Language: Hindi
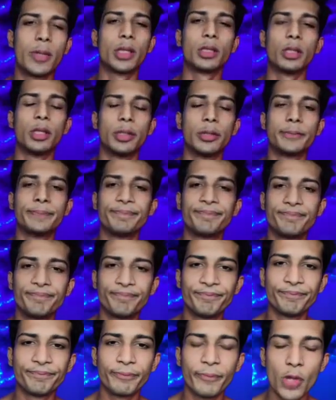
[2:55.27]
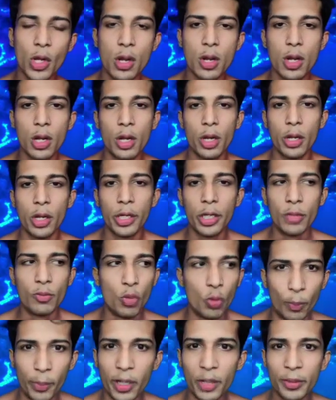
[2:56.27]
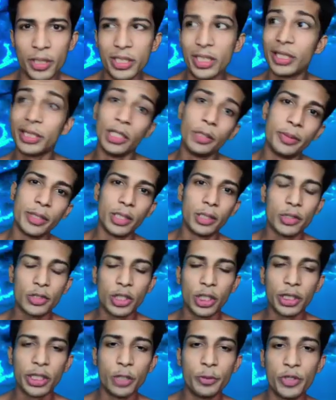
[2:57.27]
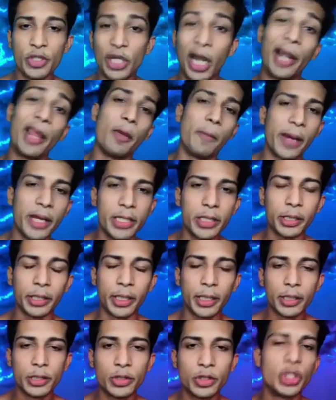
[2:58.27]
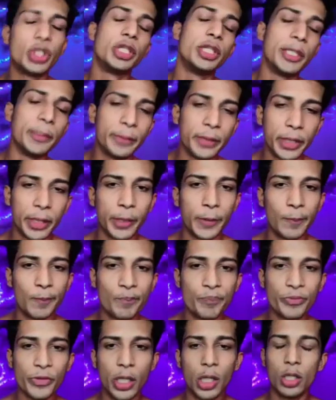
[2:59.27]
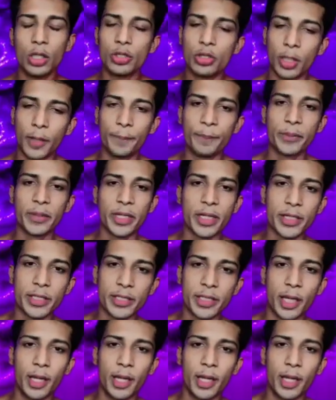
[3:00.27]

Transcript: मत कर ये मुंबई में जितने भी जितने भी शाणे भाई हैं ना जितने भी हैं सब के